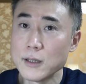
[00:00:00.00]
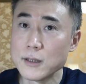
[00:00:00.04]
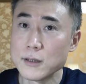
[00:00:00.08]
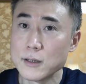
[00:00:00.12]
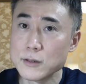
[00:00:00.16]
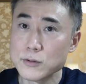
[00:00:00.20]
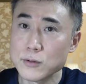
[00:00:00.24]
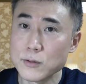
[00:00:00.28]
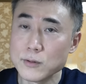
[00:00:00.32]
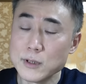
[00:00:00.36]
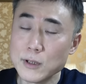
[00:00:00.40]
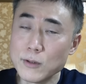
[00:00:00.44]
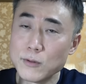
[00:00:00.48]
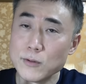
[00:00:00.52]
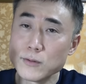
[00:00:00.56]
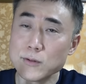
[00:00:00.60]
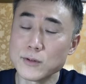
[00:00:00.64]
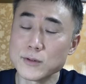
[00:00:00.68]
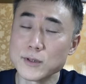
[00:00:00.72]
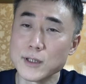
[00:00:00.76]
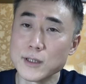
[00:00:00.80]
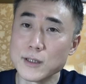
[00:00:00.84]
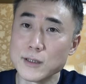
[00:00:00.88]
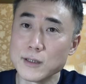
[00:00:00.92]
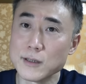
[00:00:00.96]
でそれ日本
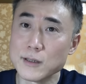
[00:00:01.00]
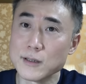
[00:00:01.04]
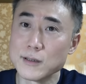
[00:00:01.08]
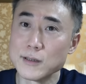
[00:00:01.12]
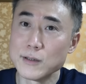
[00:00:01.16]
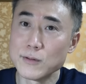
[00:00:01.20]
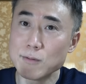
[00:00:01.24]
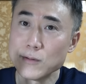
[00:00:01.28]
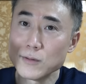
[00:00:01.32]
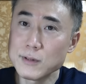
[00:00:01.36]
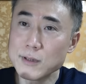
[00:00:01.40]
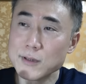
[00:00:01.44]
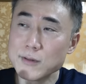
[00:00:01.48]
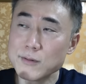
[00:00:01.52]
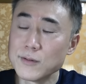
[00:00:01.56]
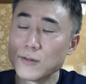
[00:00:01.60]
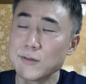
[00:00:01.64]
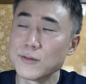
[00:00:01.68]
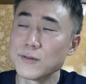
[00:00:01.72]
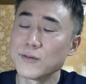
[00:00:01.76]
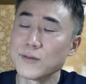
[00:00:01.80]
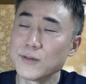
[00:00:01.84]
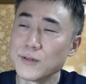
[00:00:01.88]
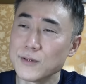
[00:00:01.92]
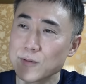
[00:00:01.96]
の日本
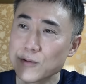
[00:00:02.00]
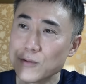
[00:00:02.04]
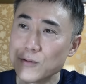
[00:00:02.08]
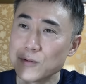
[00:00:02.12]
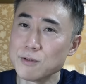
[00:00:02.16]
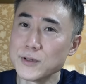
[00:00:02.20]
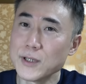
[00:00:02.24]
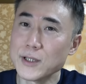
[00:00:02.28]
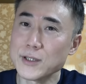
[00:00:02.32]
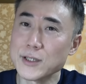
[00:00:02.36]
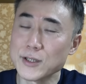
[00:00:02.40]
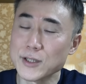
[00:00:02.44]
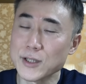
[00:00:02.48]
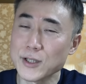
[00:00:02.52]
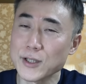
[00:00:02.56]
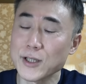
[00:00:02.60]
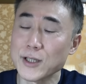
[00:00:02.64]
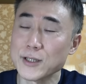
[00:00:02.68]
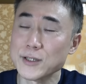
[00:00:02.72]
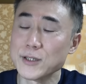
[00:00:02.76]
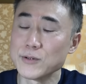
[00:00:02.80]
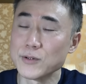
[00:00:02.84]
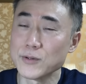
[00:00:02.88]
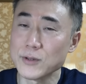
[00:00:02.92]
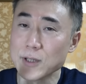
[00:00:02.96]
の国内で
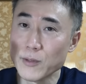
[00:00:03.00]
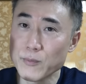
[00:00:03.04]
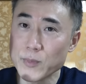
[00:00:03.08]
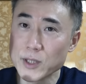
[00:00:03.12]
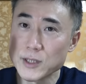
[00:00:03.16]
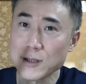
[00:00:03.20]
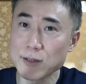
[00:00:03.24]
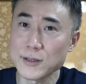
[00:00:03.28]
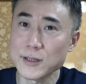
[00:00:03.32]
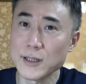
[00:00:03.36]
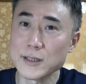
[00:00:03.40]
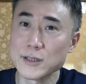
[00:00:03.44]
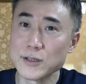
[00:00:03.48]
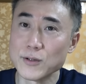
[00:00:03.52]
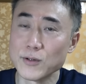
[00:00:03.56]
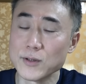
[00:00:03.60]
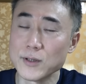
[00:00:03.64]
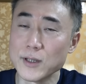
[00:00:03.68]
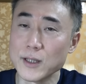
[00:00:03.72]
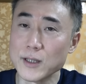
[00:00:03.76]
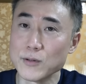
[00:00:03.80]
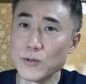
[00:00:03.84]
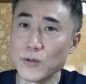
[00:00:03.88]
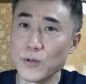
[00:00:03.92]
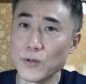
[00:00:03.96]
戦ってる時はめちゃくちゃ強いん
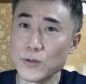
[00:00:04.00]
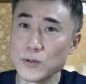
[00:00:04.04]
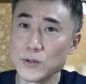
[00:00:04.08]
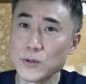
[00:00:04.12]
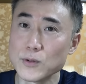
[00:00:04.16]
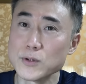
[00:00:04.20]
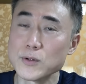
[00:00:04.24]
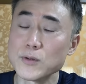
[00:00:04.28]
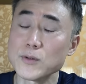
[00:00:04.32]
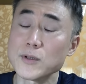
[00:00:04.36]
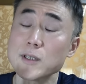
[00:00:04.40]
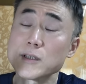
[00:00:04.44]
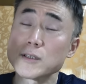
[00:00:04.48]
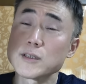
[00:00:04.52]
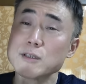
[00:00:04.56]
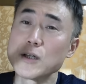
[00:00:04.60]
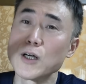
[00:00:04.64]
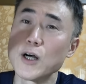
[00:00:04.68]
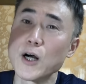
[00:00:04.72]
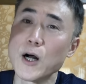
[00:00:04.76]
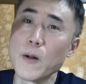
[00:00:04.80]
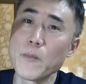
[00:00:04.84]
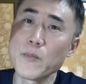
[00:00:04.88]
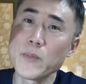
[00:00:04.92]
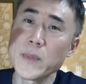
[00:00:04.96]
だけどそういう人たち
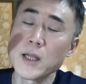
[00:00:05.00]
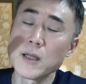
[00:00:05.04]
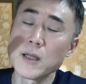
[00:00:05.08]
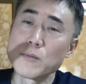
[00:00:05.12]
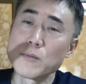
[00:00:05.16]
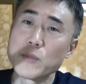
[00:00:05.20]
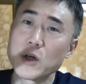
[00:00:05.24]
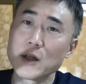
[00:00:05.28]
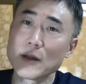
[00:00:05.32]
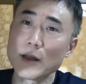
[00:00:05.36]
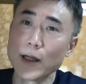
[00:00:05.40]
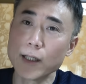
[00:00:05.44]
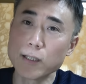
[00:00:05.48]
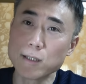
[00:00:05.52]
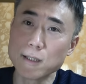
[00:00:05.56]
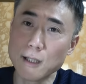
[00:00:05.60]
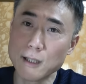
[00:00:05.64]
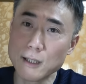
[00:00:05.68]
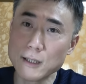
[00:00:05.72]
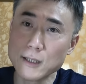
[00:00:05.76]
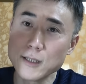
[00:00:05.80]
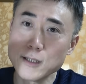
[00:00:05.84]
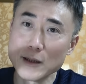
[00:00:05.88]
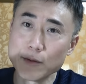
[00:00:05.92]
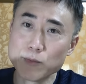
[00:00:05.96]
がまあ、海
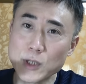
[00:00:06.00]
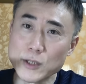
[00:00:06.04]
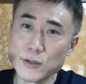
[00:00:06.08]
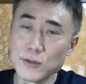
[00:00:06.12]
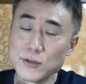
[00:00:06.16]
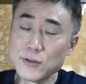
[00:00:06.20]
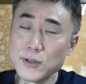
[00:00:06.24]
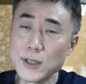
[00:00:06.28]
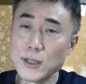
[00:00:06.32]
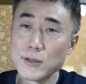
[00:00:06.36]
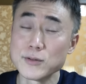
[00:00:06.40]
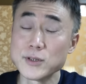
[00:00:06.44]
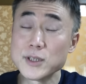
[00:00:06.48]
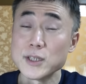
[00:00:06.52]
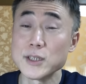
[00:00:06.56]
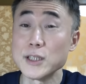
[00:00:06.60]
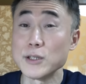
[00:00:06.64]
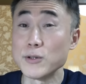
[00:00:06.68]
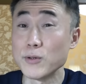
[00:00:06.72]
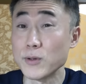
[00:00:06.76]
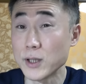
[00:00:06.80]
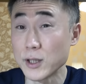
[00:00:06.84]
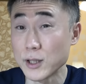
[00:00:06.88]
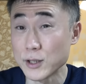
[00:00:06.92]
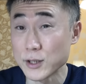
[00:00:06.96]
外、まあ、UFC
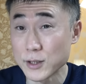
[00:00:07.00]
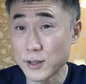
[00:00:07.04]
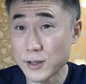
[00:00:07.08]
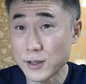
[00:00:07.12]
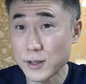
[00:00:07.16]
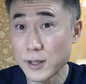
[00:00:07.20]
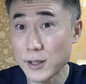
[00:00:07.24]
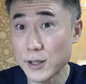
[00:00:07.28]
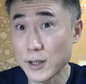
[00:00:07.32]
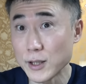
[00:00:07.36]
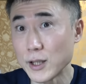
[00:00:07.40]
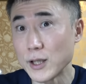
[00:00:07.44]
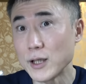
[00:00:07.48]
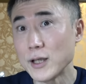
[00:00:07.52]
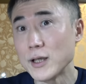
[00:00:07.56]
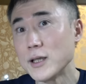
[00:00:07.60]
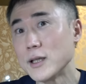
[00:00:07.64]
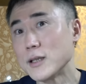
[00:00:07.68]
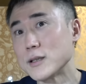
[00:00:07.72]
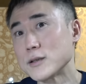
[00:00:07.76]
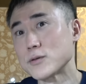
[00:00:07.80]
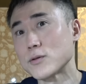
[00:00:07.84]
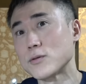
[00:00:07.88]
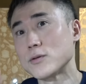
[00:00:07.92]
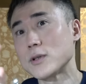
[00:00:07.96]
とか行って
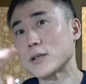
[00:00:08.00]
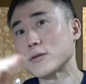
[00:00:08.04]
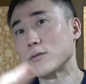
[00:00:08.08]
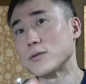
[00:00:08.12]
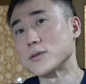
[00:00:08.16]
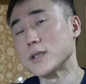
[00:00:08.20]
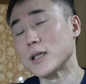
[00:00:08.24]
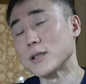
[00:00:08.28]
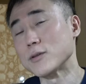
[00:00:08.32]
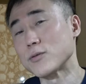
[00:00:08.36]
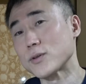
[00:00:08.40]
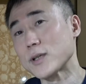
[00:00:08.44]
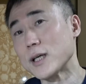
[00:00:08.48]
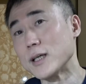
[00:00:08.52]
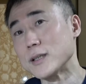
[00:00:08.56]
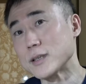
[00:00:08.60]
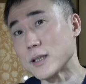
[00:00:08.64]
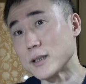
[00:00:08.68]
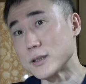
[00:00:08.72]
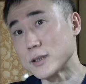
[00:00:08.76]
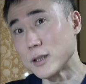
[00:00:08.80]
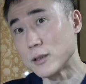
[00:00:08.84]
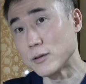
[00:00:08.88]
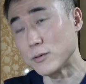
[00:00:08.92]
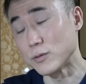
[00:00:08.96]
そこだとちゃんと検
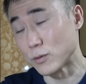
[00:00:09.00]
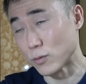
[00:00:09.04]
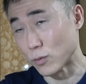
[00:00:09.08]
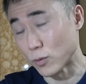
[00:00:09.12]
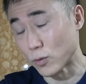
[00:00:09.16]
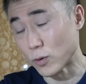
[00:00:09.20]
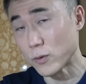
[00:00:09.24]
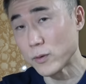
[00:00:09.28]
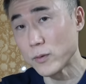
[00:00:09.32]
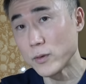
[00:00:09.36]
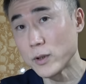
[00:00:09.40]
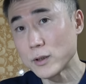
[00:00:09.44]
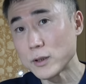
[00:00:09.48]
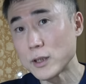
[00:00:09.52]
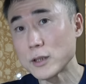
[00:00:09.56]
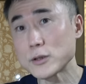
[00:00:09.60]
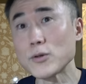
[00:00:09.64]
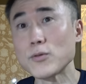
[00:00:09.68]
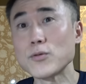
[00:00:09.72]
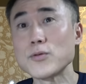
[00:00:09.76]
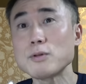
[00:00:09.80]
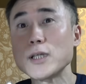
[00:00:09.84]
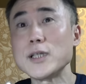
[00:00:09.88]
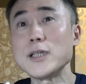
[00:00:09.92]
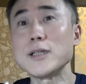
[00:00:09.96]
査してるとで
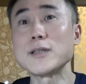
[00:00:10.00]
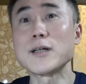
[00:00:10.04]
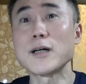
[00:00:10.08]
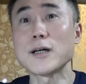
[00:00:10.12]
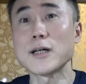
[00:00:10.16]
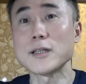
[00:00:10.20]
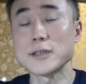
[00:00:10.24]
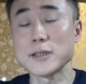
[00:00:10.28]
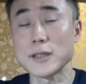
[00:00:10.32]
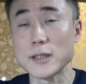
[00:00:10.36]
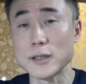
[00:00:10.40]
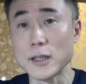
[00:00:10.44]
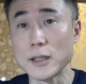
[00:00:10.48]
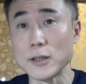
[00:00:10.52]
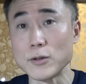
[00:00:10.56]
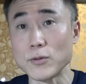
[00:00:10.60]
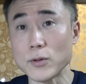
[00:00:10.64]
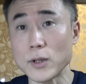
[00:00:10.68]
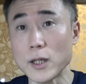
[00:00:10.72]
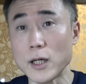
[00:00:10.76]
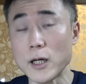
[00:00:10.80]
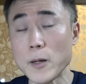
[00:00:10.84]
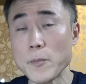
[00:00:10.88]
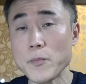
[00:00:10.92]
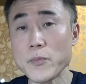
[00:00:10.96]
そこで引っかかっちゃったりと
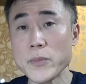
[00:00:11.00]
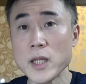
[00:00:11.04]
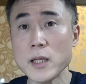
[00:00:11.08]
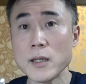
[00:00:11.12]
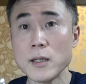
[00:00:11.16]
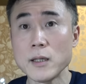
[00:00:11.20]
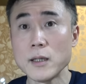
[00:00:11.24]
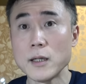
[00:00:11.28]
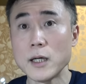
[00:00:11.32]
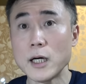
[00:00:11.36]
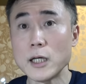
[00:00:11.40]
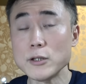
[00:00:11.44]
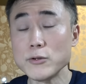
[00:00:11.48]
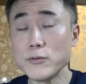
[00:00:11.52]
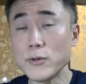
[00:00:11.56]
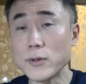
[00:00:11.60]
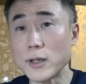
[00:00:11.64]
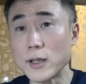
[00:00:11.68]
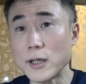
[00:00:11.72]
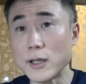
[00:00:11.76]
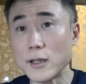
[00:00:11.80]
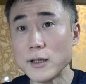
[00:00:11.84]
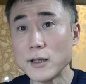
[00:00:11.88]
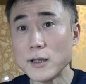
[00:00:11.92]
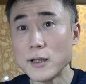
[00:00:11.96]
かあるい
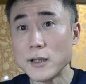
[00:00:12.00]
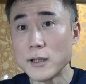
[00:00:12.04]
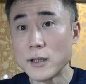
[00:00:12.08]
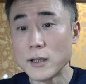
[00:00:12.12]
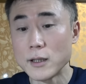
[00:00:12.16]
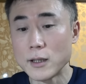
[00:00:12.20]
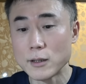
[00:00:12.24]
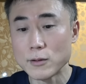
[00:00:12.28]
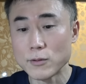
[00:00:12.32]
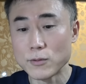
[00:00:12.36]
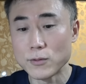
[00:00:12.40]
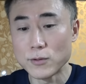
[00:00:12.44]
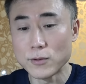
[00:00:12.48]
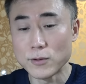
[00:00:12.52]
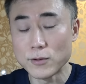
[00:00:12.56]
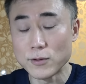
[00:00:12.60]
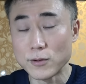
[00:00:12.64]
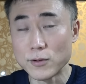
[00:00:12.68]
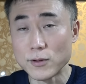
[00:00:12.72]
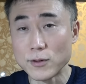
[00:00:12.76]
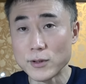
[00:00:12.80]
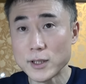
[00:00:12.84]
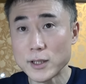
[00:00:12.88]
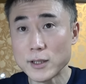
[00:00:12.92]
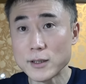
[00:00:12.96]
はあ
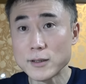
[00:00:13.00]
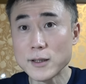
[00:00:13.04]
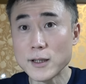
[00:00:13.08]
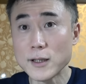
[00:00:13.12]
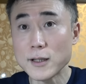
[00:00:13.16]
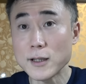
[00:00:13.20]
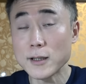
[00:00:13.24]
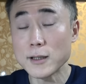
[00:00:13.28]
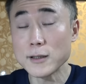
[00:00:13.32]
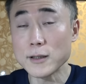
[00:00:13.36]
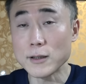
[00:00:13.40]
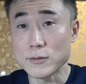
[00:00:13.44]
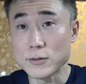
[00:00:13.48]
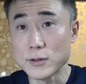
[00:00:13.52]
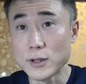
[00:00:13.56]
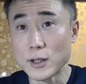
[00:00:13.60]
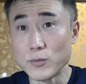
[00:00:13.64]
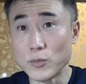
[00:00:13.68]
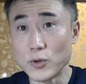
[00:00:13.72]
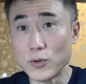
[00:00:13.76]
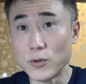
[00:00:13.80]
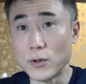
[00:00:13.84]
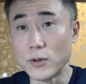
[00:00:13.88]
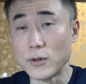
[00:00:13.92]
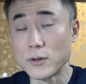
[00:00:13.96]
の引っかからなくて
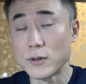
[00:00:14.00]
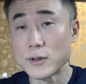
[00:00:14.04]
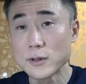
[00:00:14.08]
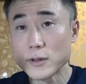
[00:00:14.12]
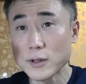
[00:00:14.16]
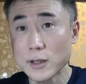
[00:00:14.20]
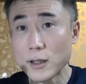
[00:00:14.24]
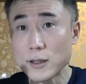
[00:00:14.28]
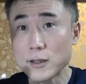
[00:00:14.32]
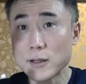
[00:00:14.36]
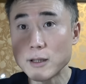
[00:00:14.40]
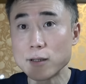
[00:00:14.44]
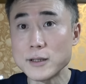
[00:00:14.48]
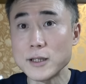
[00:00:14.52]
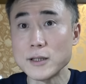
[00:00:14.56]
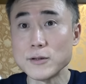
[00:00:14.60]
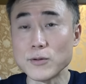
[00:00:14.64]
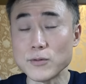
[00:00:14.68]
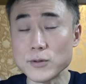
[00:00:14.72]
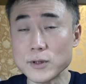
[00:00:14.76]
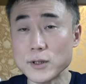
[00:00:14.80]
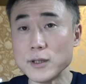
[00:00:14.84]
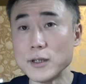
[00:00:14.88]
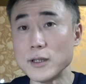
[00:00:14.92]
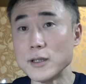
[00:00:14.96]
も大会出る
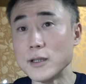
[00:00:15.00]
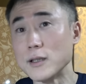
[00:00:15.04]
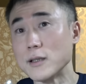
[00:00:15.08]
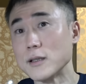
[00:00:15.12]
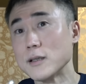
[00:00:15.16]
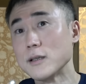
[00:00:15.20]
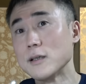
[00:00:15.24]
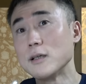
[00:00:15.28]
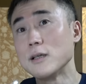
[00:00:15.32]
時